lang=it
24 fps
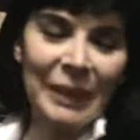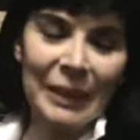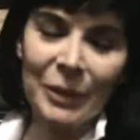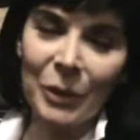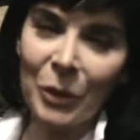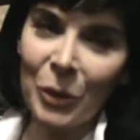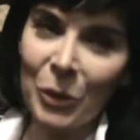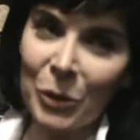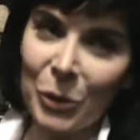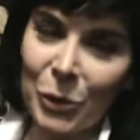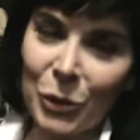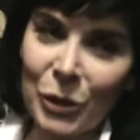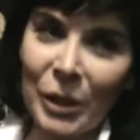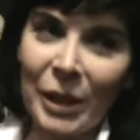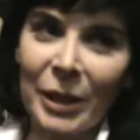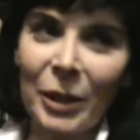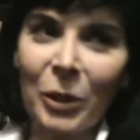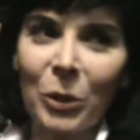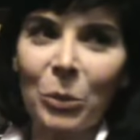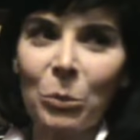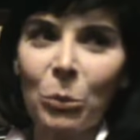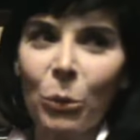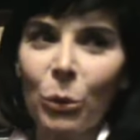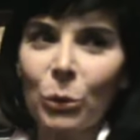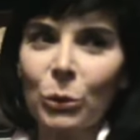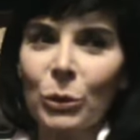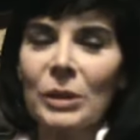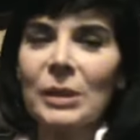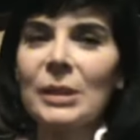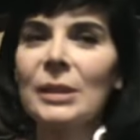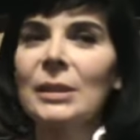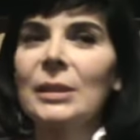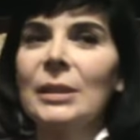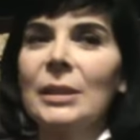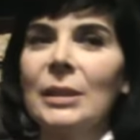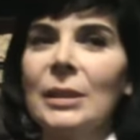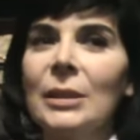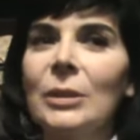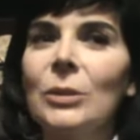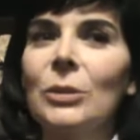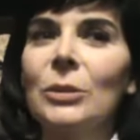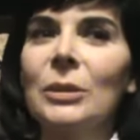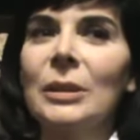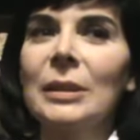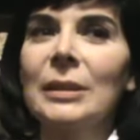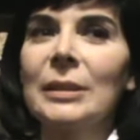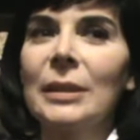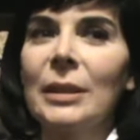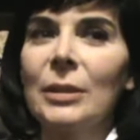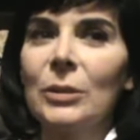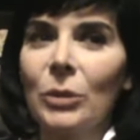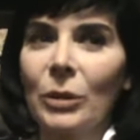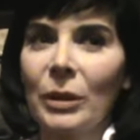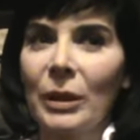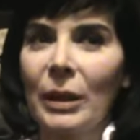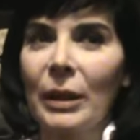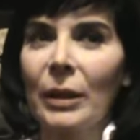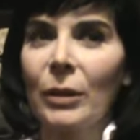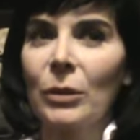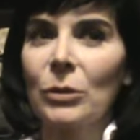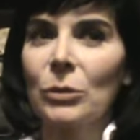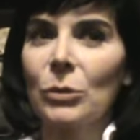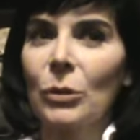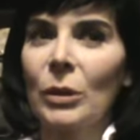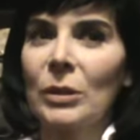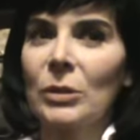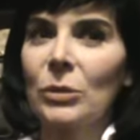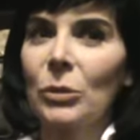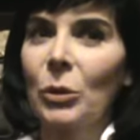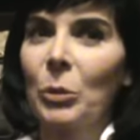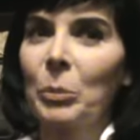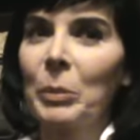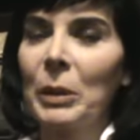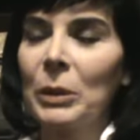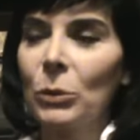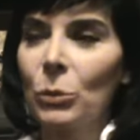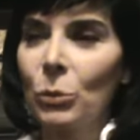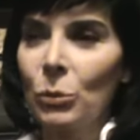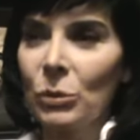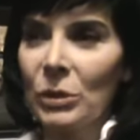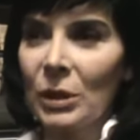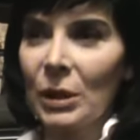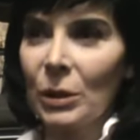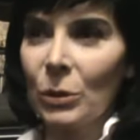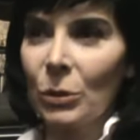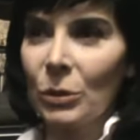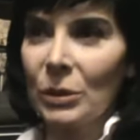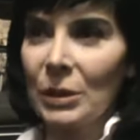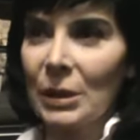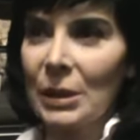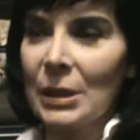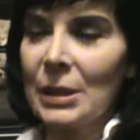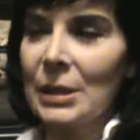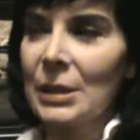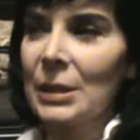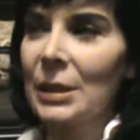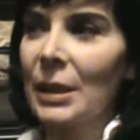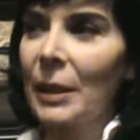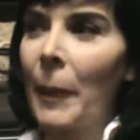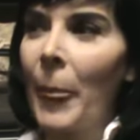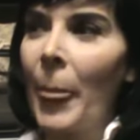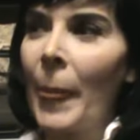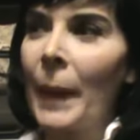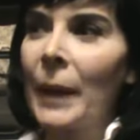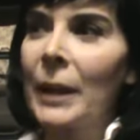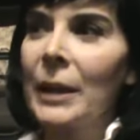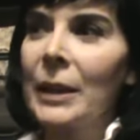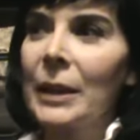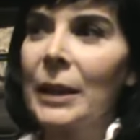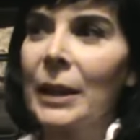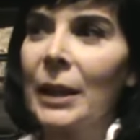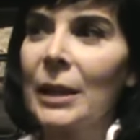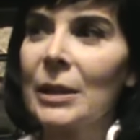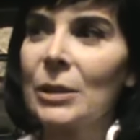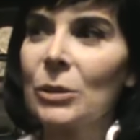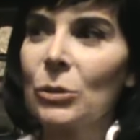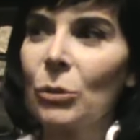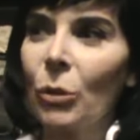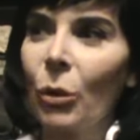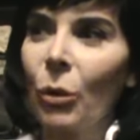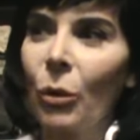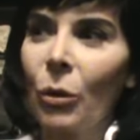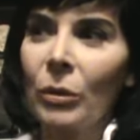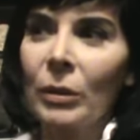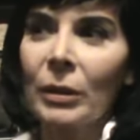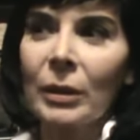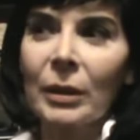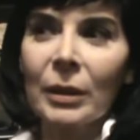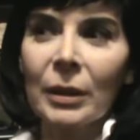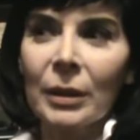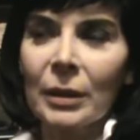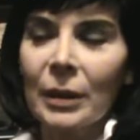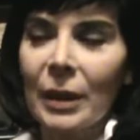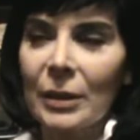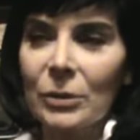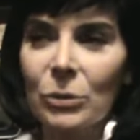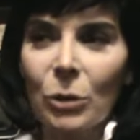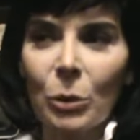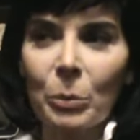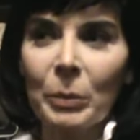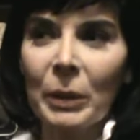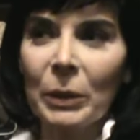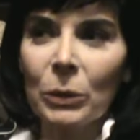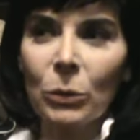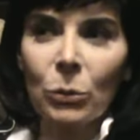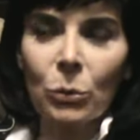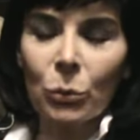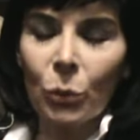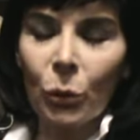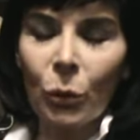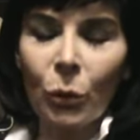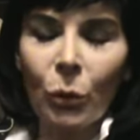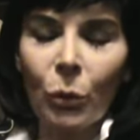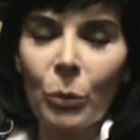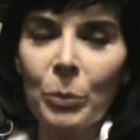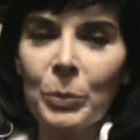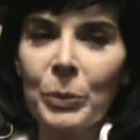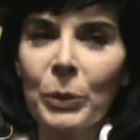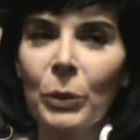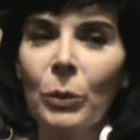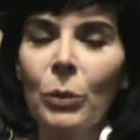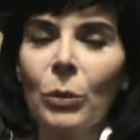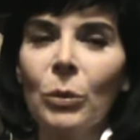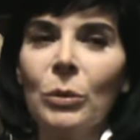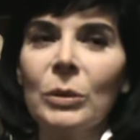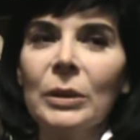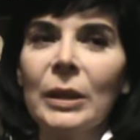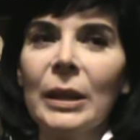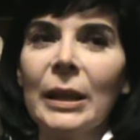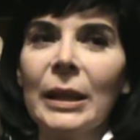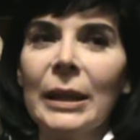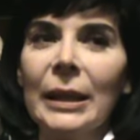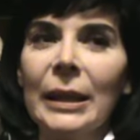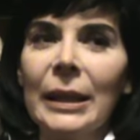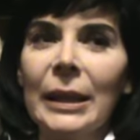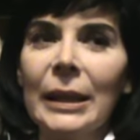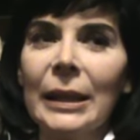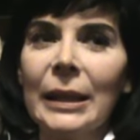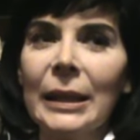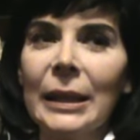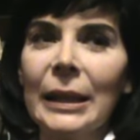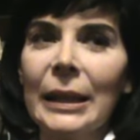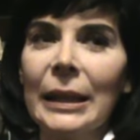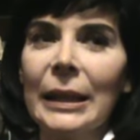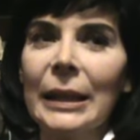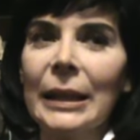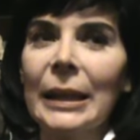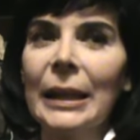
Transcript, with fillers: andrò in scena con molto istinto, nel senso che sto assorbendo tutte le notizie e sto assorbendo tutto il copione e,